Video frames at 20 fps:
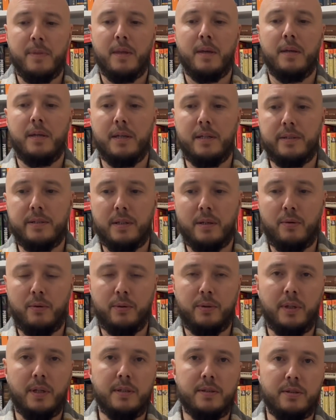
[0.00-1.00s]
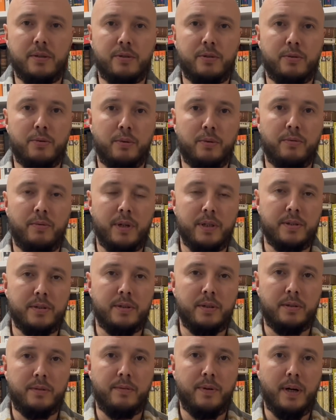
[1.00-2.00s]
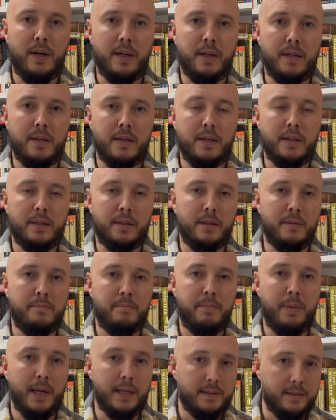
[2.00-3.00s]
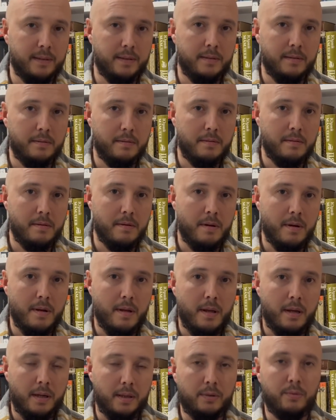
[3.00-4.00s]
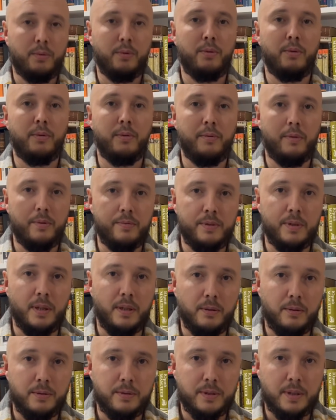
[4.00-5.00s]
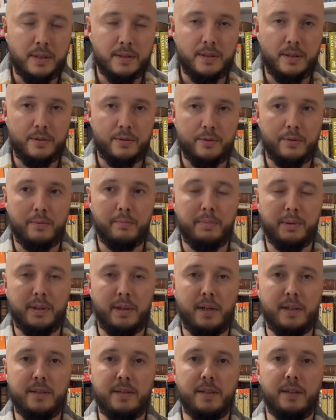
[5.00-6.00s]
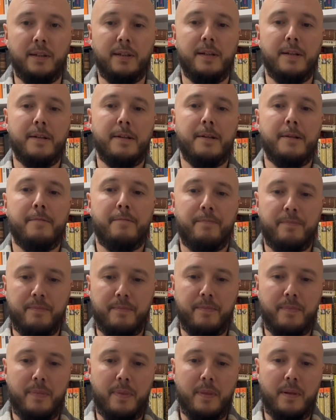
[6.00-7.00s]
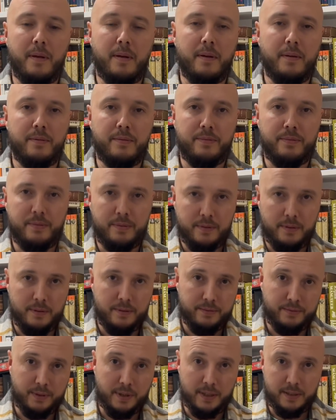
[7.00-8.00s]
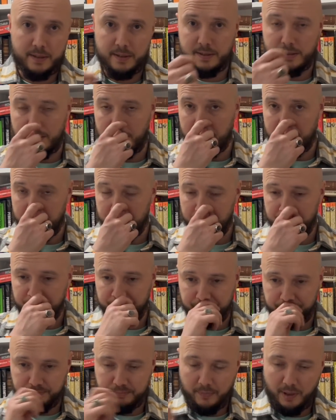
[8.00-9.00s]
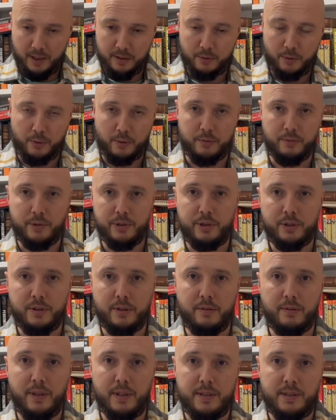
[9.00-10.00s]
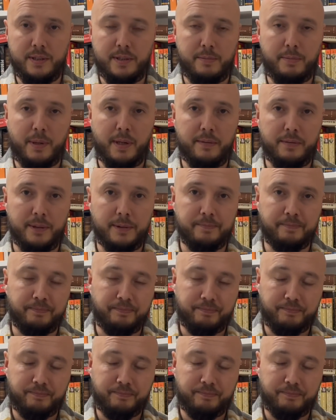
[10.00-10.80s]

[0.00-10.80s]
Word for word: есть такой тезис, что дважды два это пять. Откуда он его взял? Он сказал, что подглядел э, в, в тезисе, который он вычитал в газете «Правда»,